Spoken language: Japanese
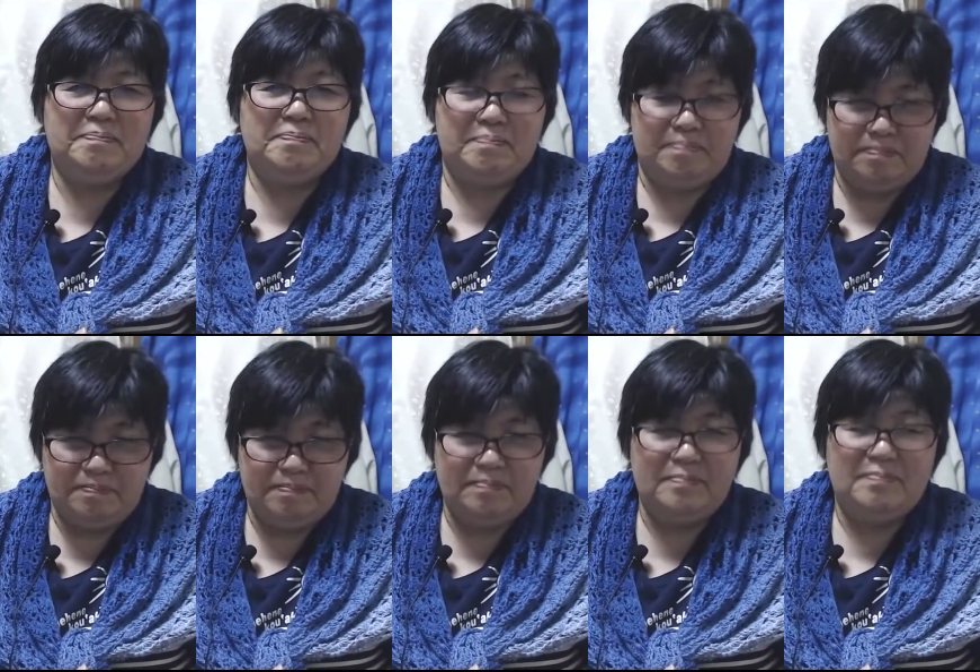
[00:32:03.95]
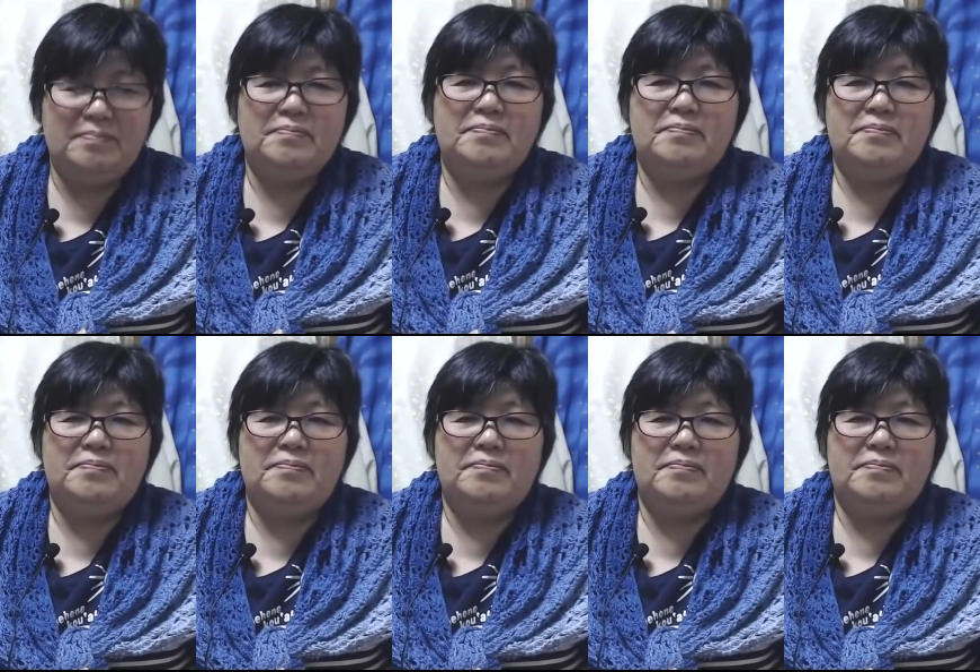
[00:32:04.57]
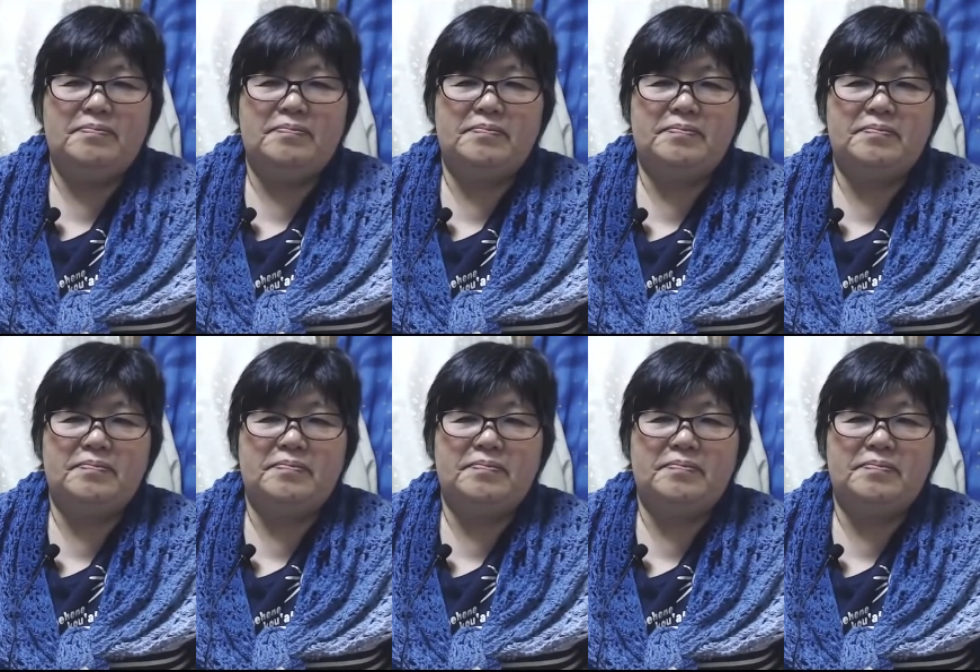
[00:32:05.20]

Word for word: じゃあ次も行きましょうか。